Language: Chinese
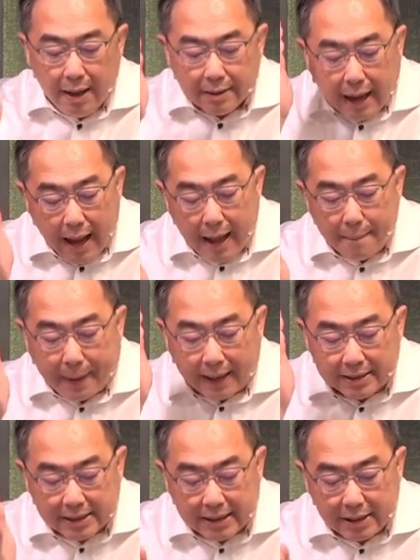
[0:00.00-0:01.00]
他把
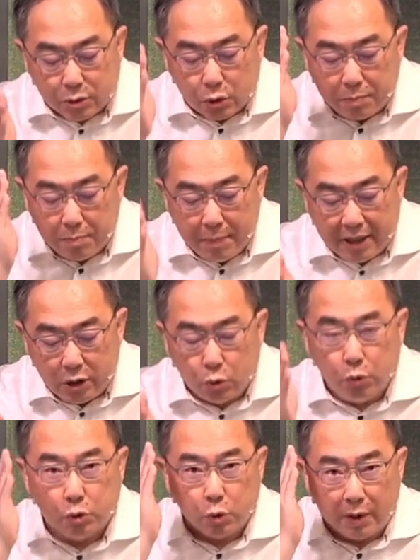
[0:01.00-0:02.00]
这群门
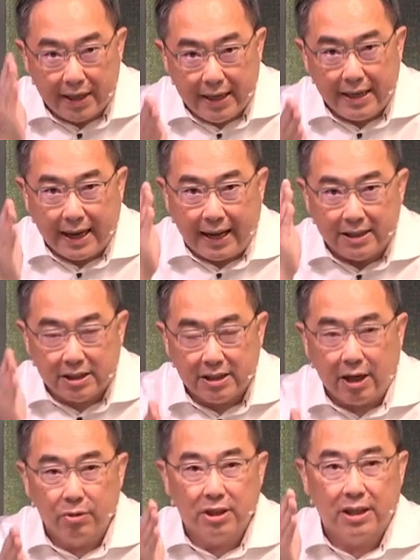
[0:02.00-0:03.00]
徒所应该知
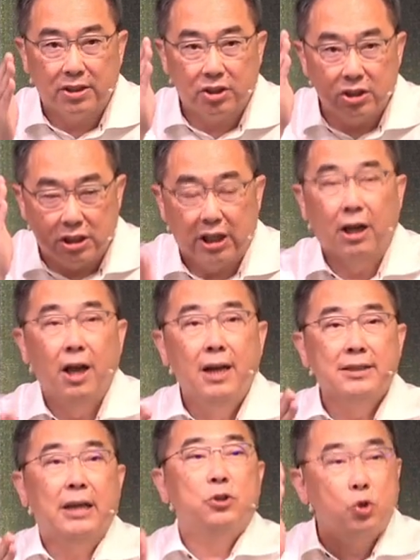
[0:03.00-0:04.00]
道的事情，
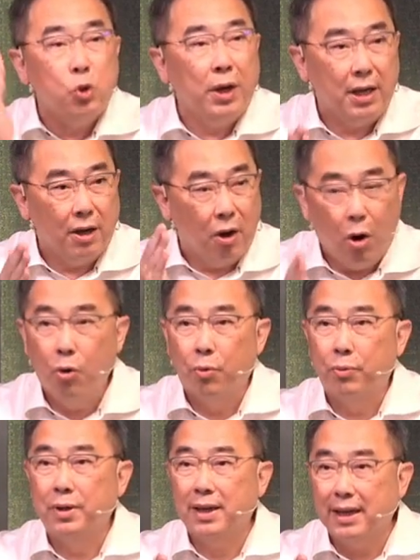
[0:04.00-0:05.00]
在最
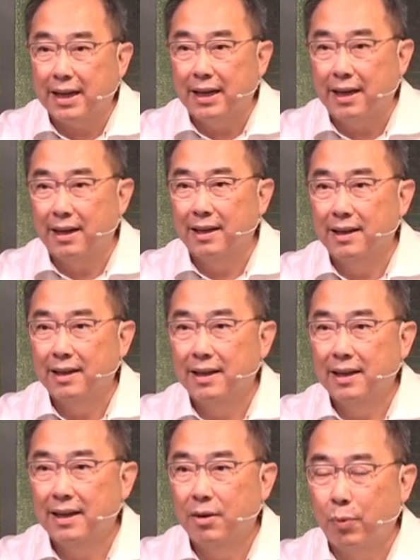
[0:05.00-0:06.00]
后一个
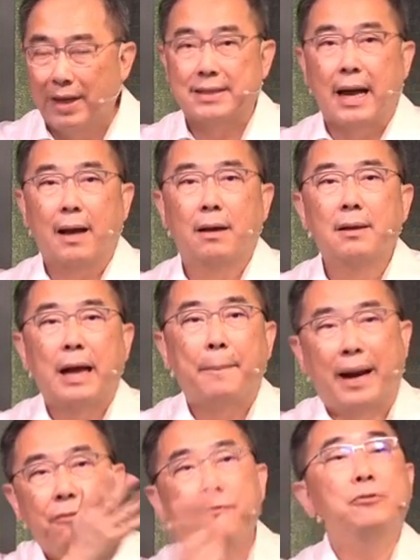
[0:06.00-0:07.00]
晚上，他把
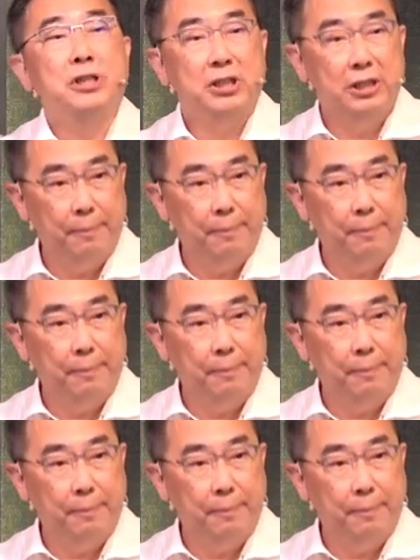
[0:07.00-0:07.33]
它复习